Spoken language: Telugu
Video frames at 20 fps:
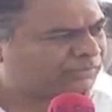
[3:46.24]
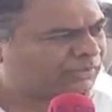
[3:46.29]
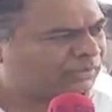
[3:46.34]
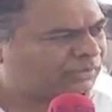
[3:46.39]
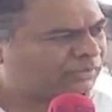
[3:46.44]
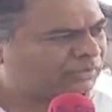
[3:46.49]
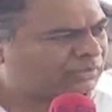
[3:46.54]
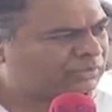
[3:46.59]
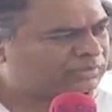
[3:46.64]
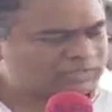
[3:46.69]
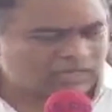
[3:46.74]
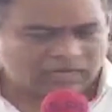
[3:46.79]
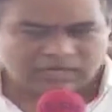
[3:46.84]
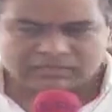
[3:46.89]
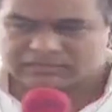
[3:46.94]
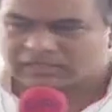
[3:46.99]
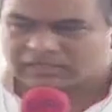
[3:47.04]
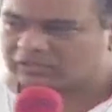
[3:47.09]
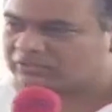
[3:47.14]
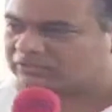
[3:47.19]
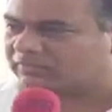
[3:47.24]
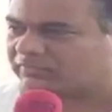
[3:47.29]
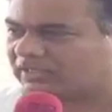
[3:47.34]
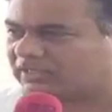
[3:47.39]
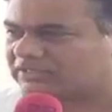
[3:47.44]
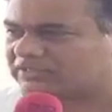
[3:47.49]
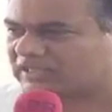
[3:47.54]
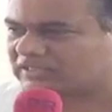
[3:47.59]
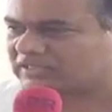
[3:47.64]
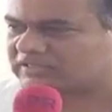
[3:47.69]
చాలాసార్లు ఇదివరకే
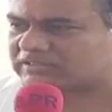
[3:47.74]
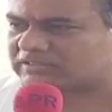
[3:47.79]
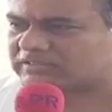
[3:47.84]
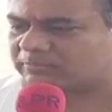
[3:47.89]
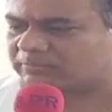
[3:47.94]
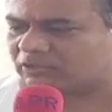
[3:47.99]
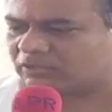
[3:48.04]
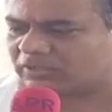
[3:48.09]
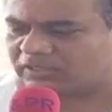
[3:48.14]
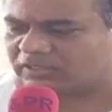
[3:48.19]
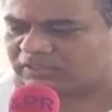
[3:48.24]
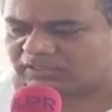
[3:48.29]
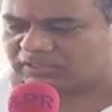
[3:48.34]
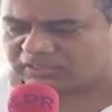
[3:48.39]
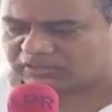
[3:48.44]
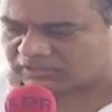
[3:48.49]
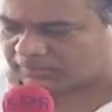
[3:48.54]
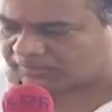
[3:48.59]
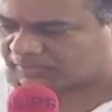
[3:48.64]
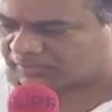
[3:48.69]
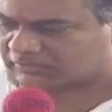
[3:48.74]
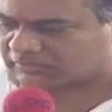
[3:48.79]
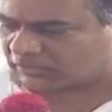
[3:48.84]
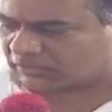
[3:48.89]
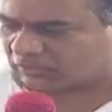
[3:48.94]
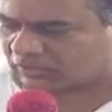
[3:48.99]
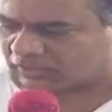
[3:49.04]
శాసనసభలో కానీ ఇంకా ఇతర ప్రాంతాల్లో కానీ